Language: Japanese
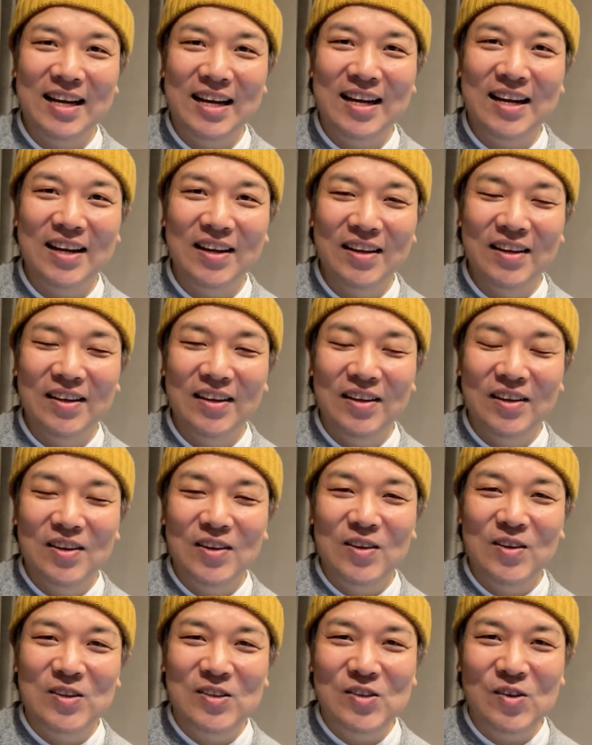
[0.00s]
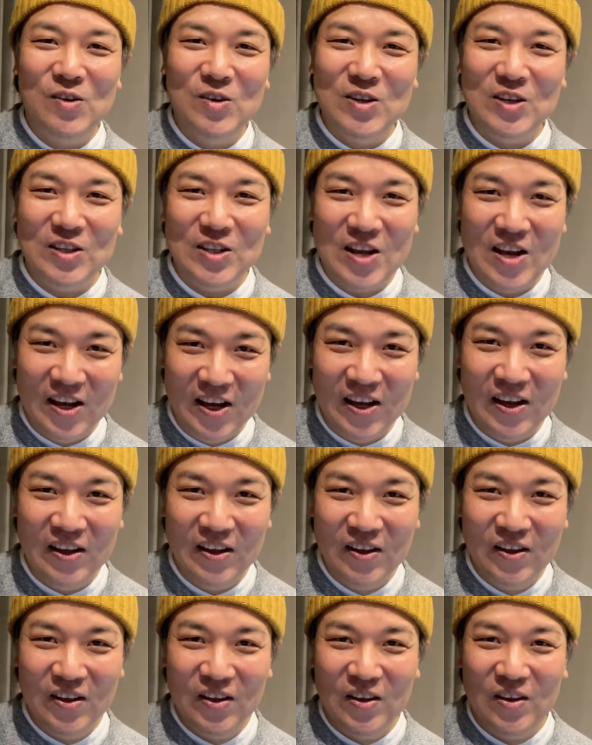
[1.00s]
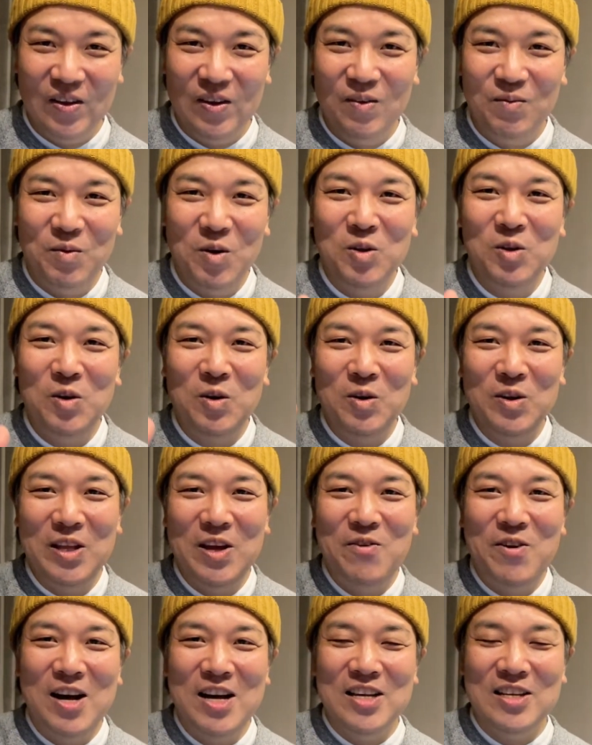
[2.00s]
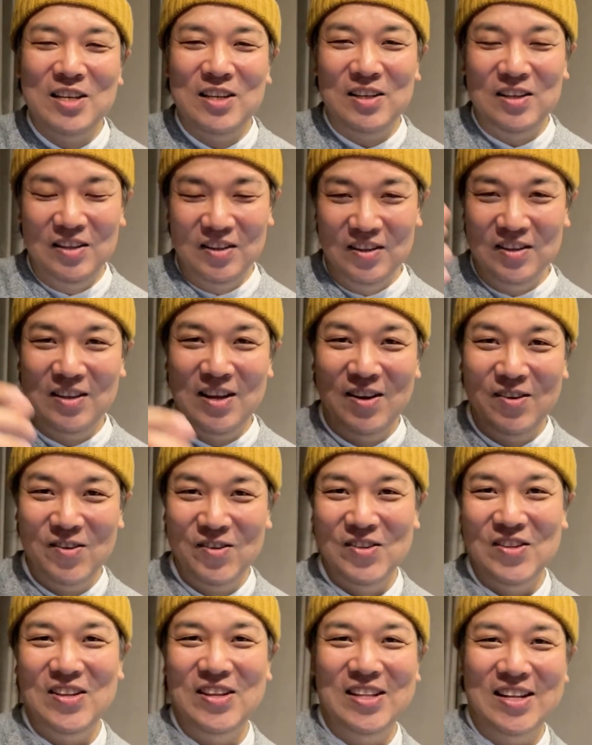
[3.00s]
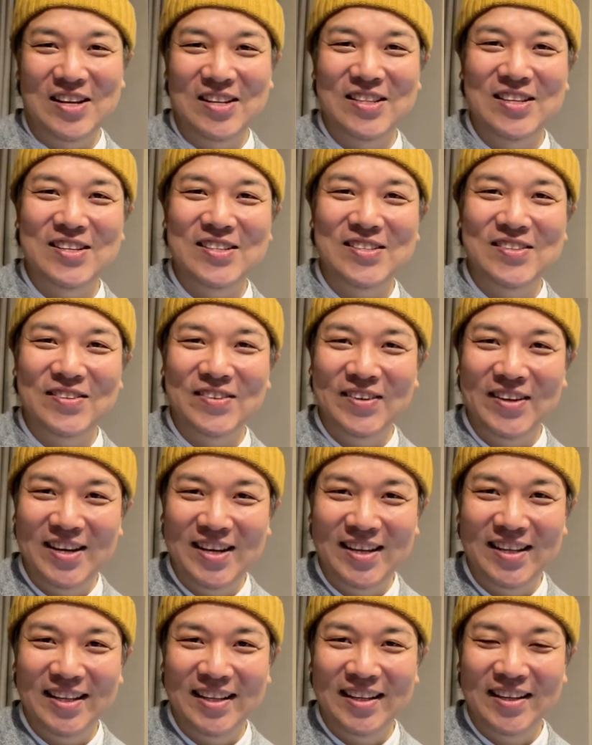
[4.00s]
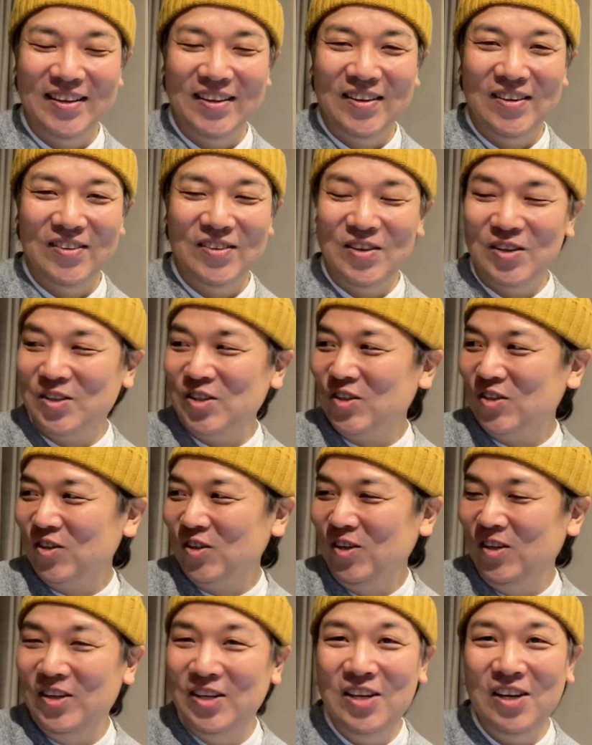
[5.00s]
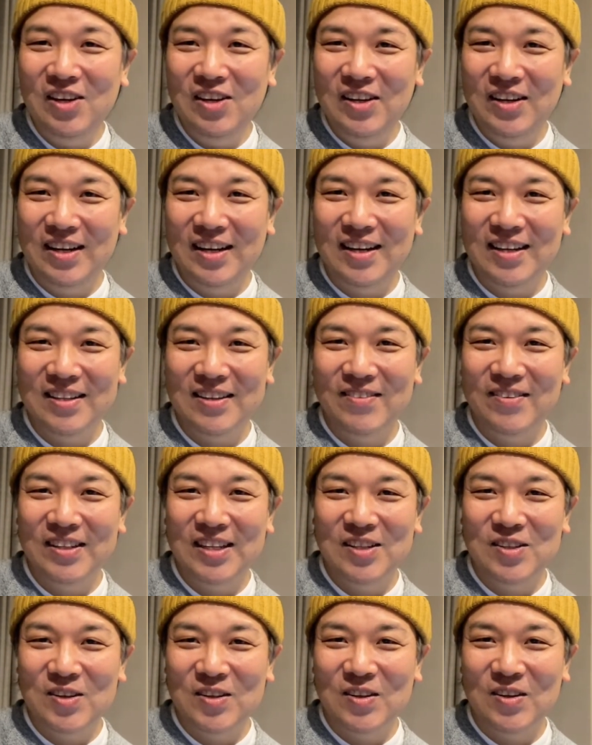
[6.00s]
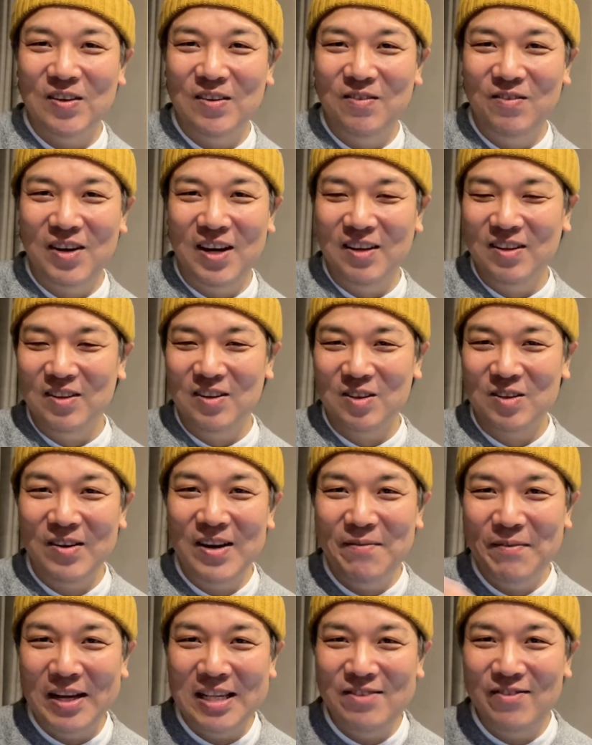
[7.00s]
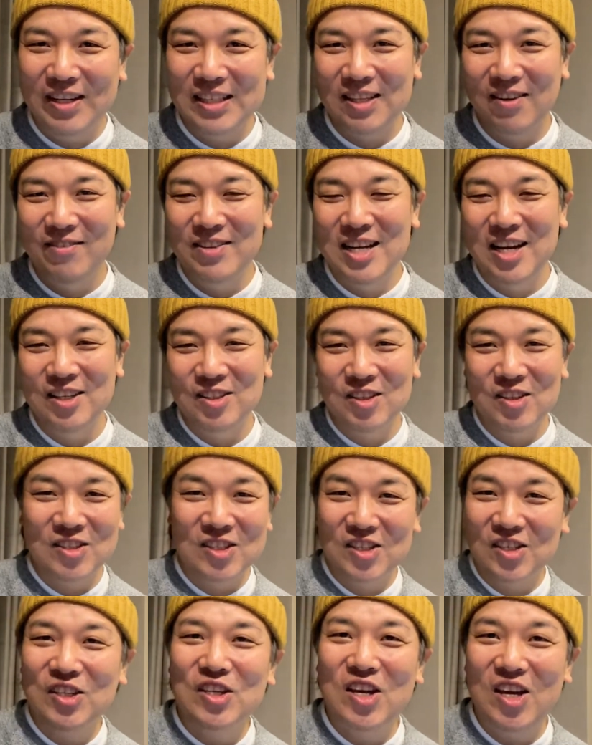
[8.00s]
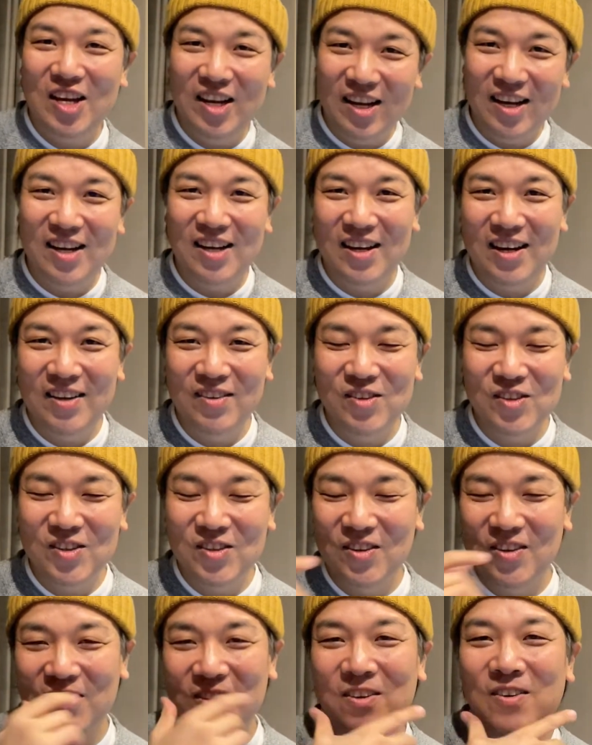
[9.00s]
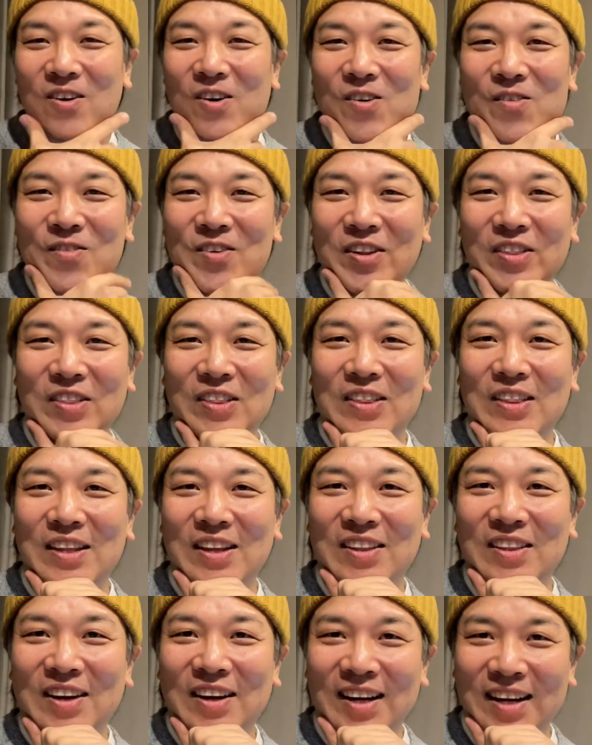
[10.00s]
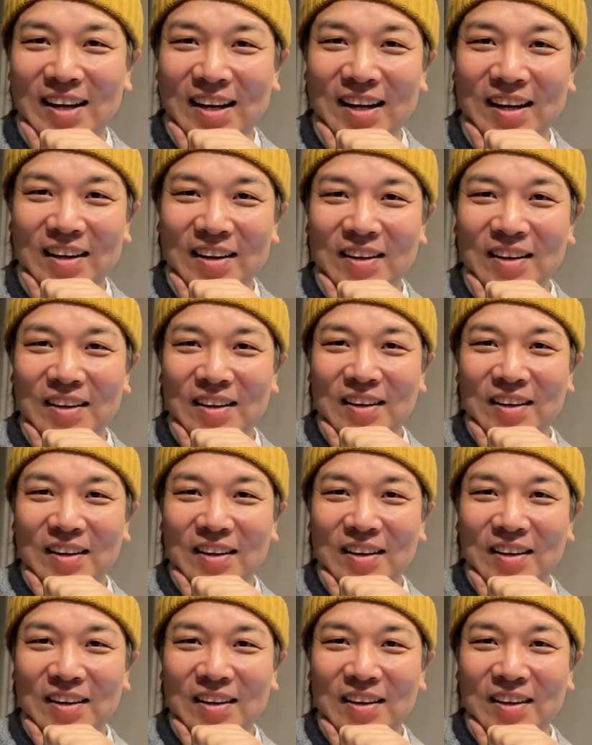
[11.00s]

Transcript: が1人でボトルでワイン頼んでたんですよね。ですっげえなーと思ってちょっとまあそんなまじまじと見ないんですけどすっげえなーあの人と思ってたら